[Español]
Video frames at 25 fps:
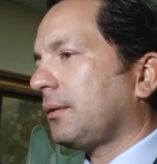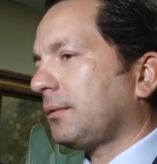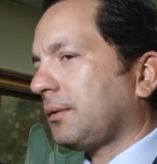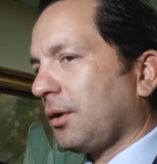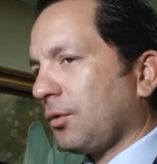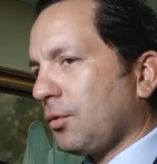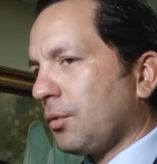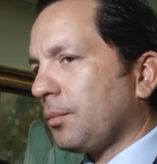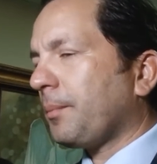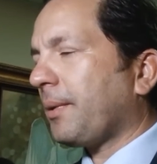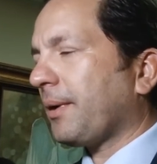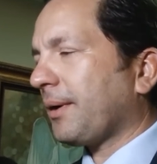
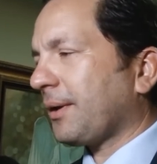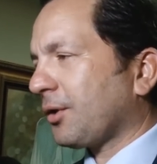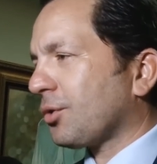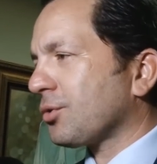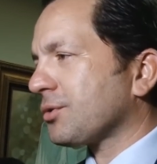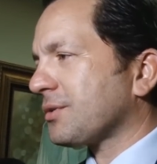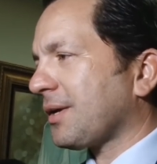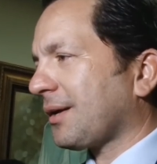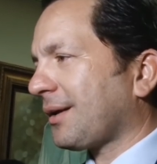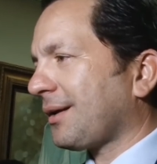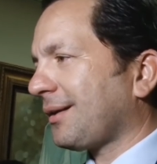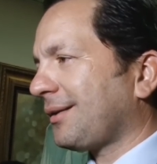Tengo un par de
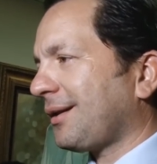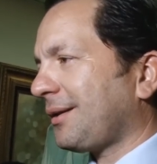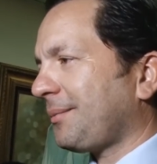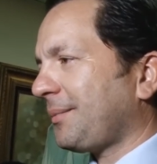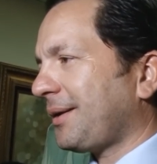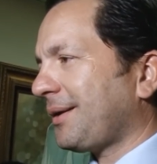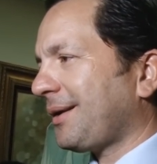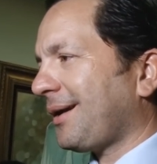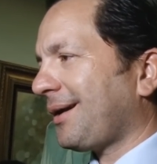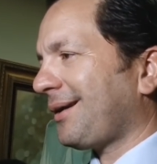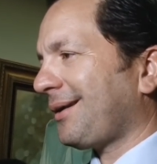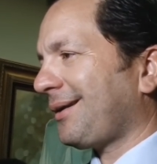cosas que
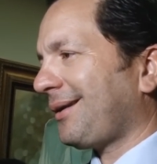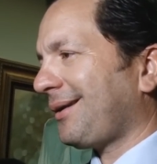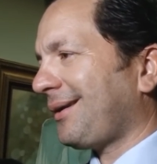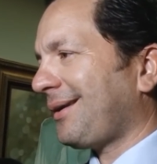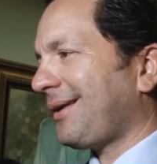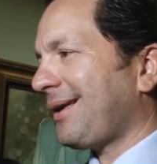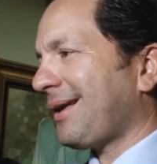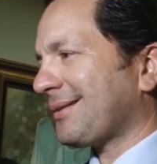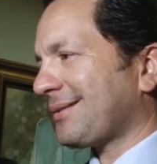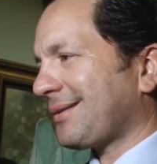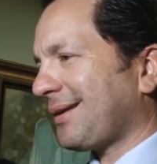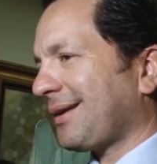terminar
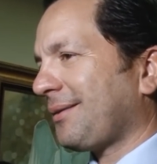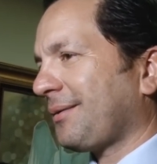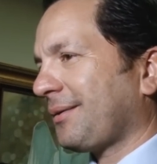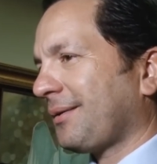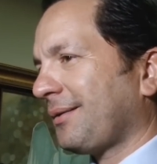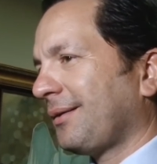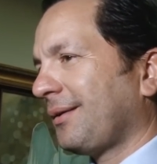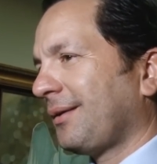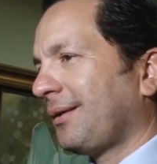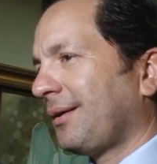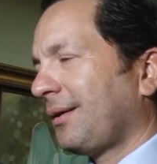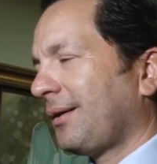y, hacer
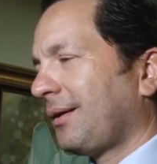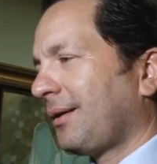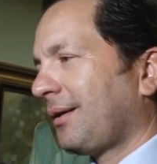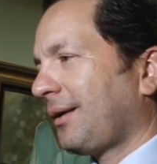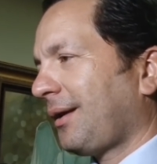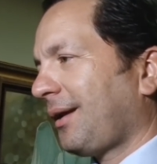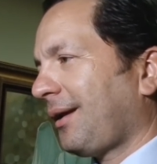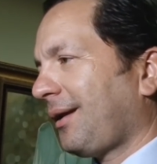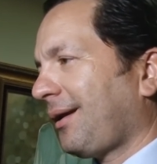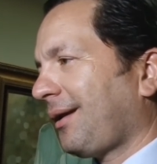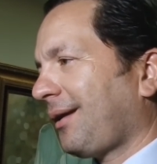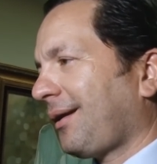
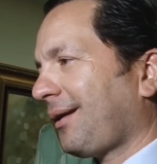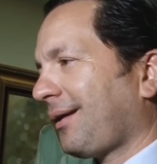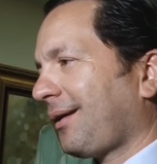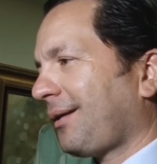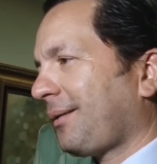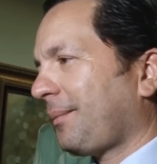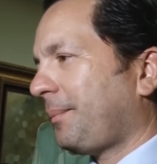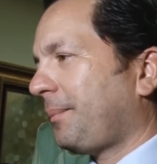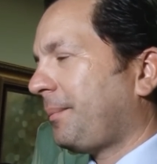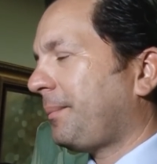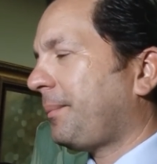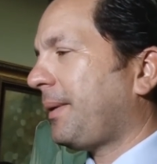eh,
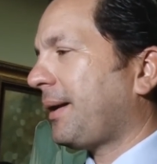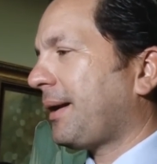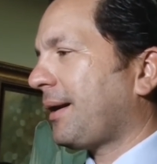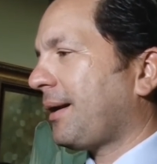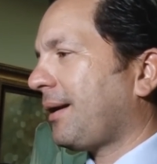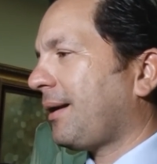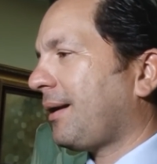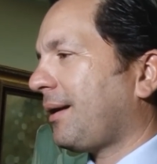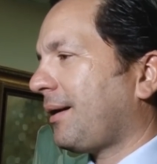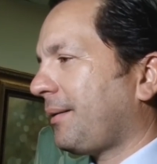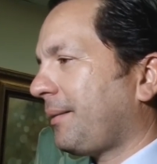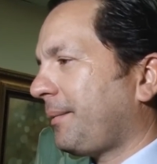
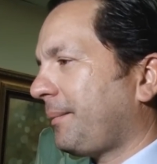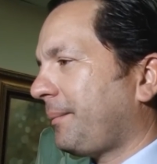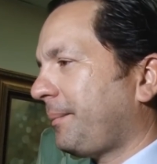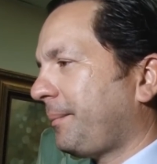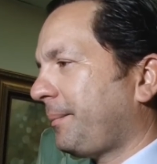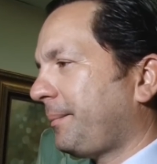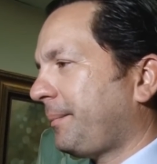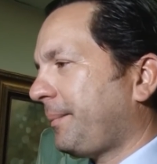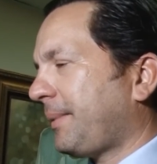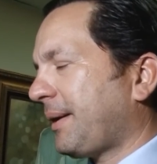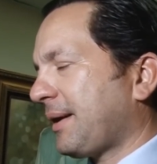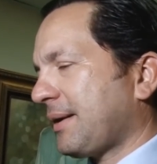
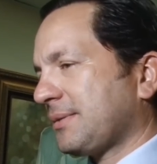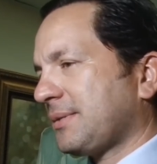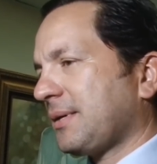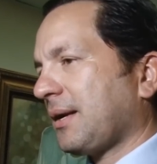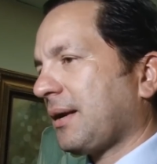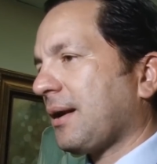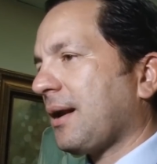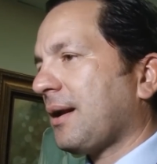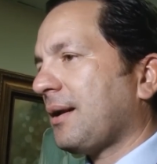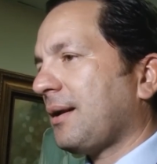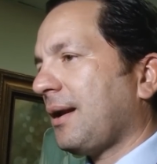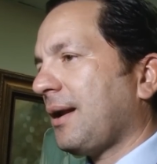para,
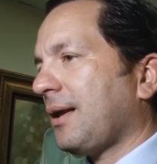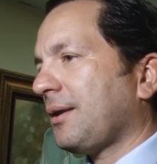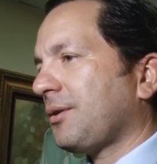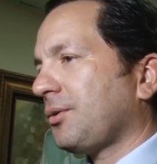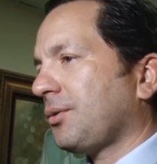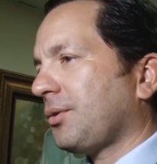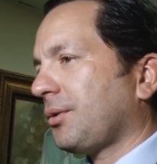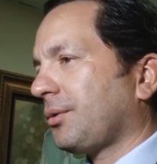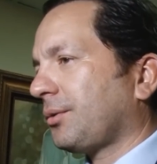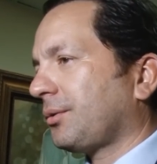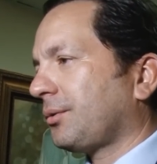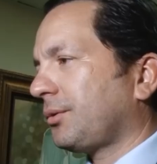cerrar el
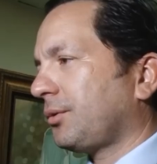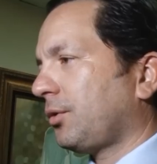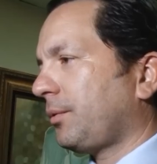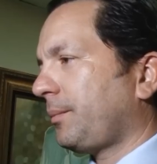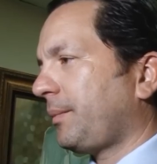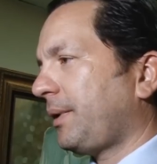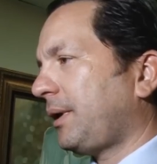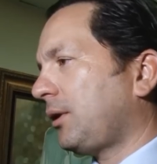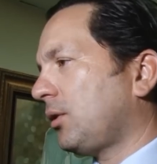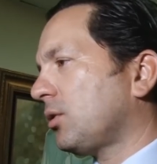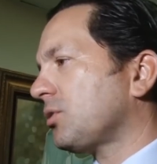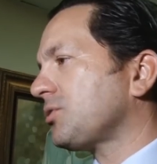año
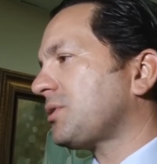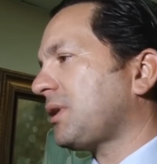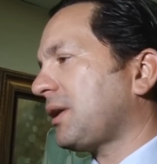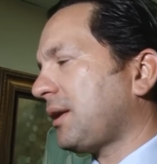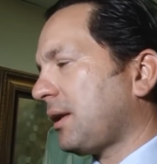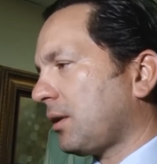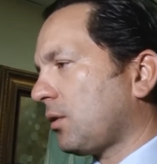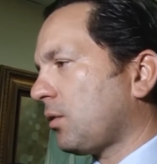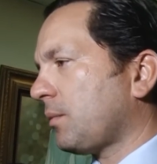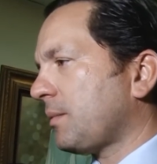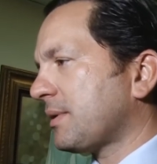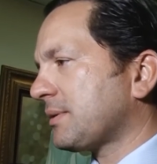2012
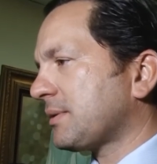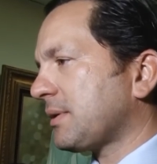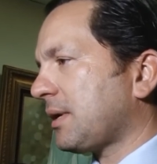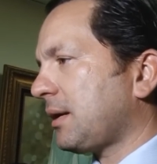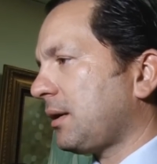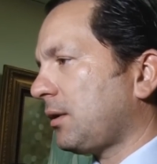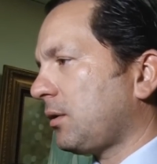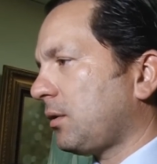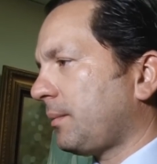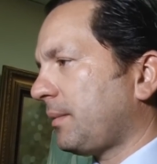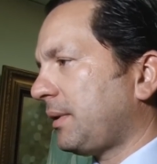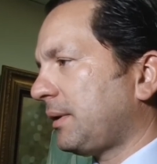y
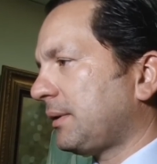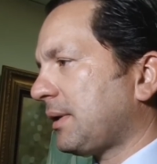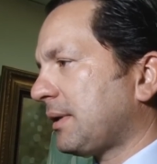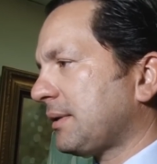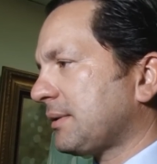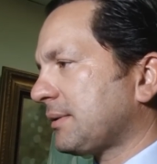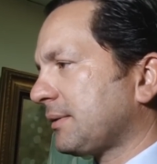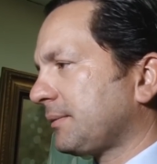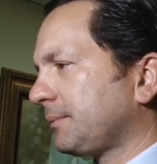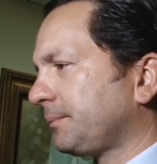comenzar el 2013.